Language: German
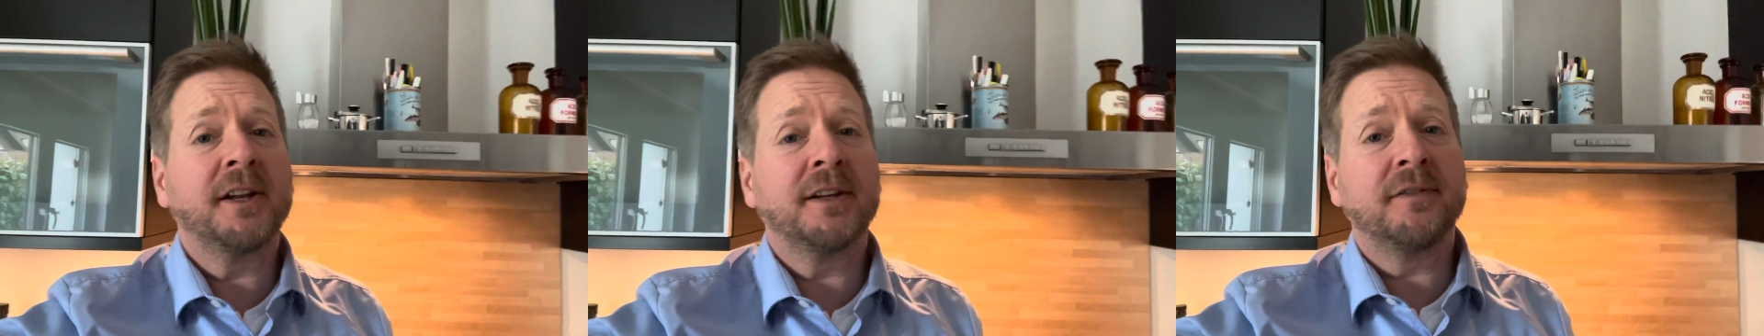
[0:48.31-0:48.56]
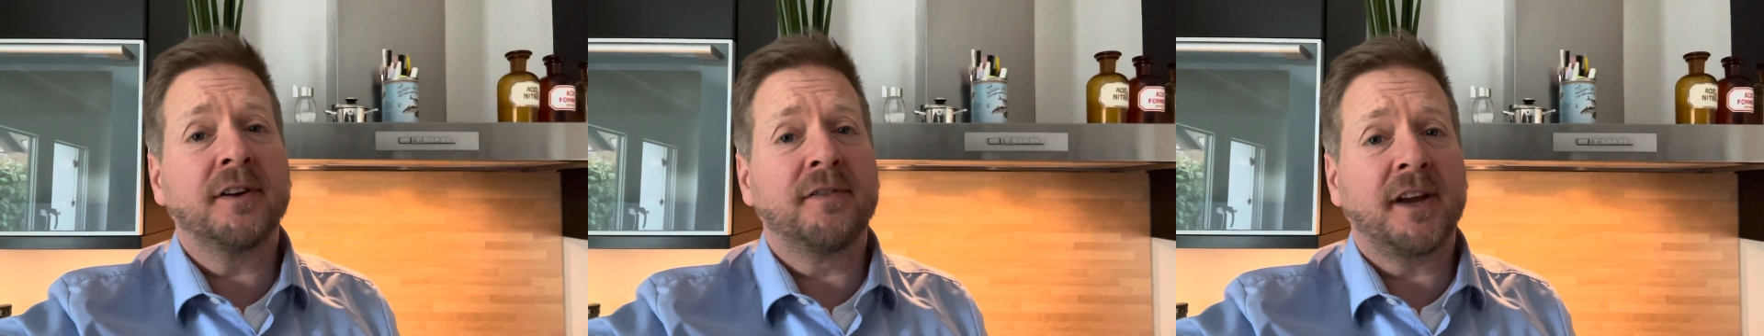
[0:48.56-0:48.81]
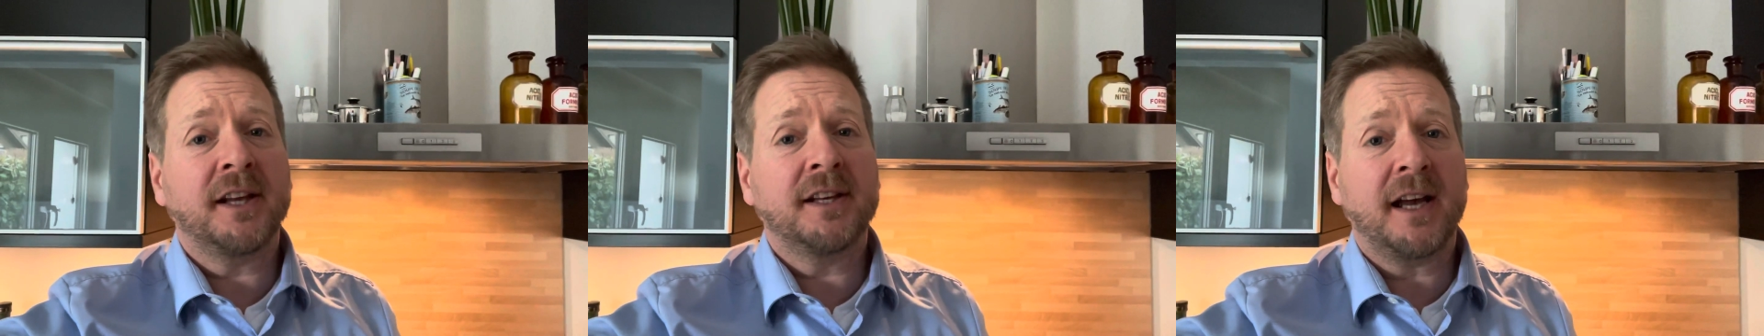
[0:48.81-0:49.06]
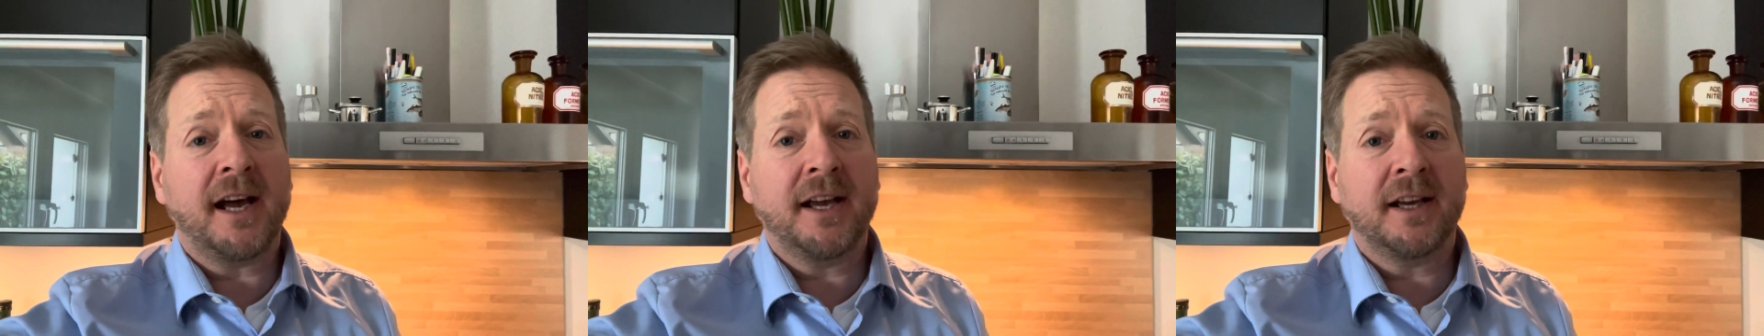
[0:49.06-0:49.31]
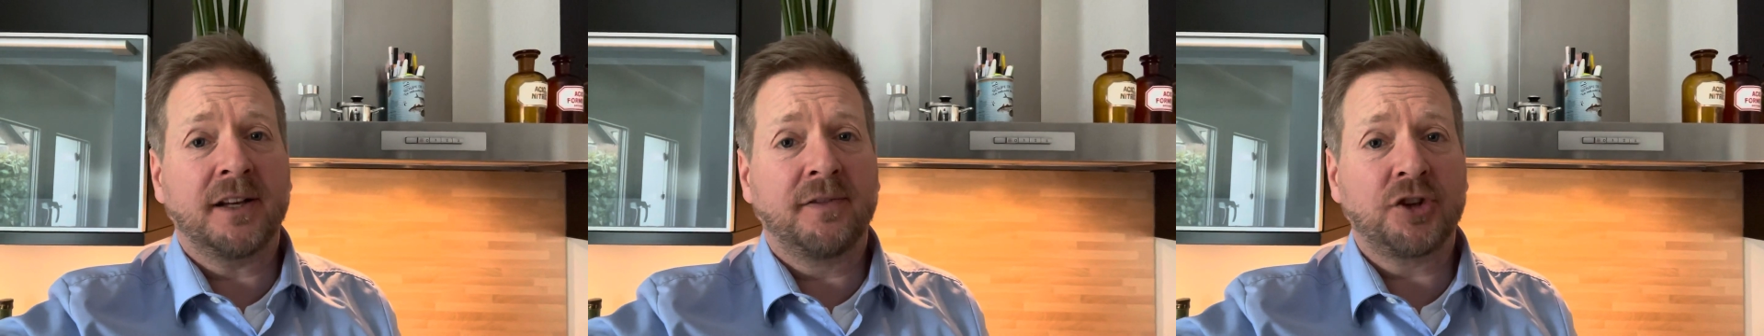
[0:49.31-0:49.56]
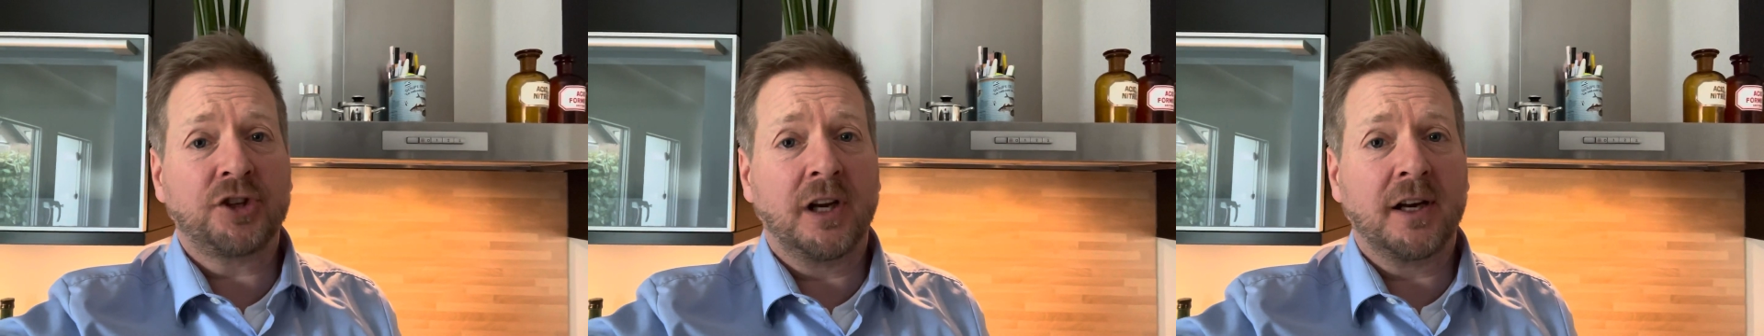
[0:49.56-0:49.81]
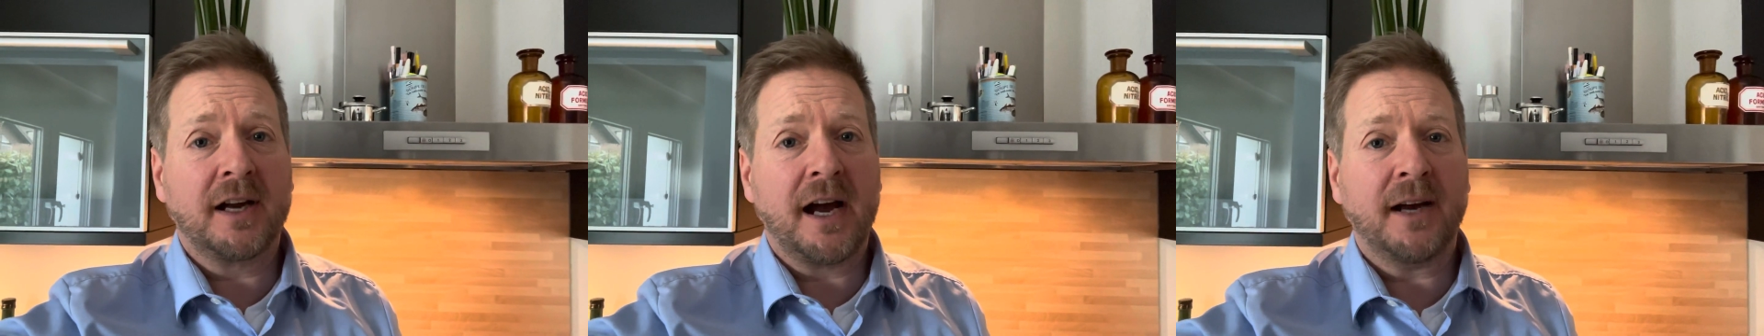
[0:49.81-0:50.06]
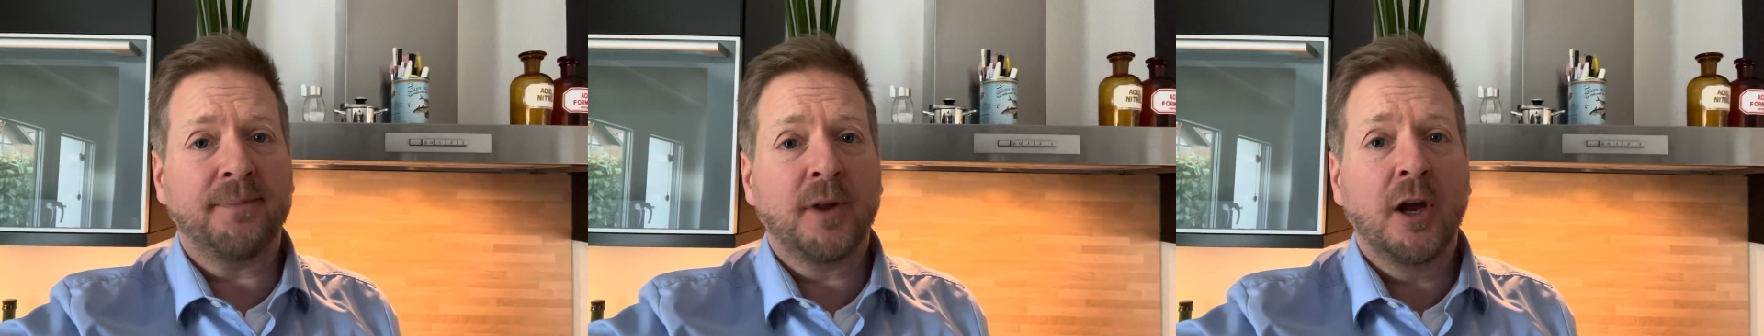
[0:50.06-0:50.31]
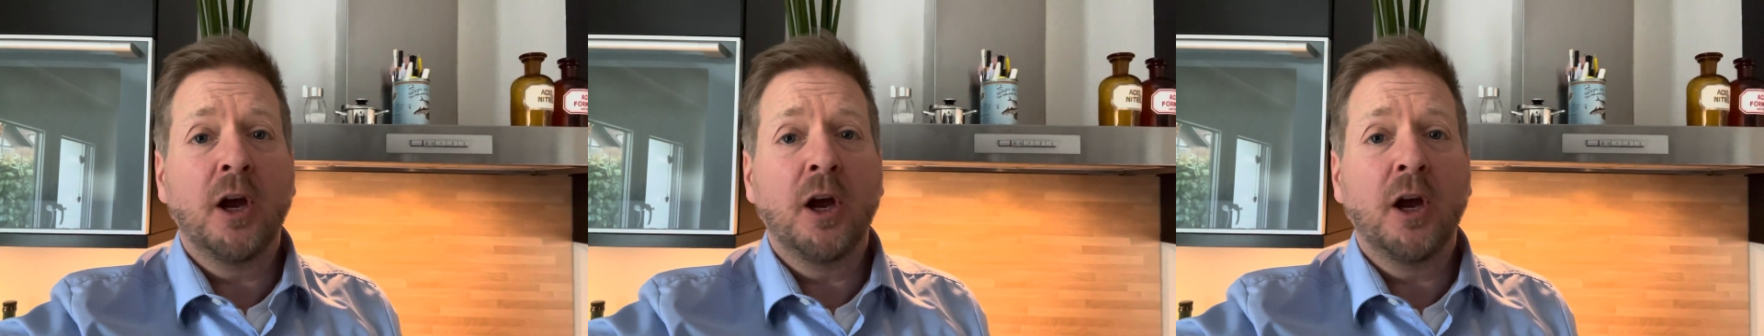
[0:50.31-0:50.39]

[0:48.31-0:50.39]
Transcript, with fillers: dann werden die Eier etwas schneller gar.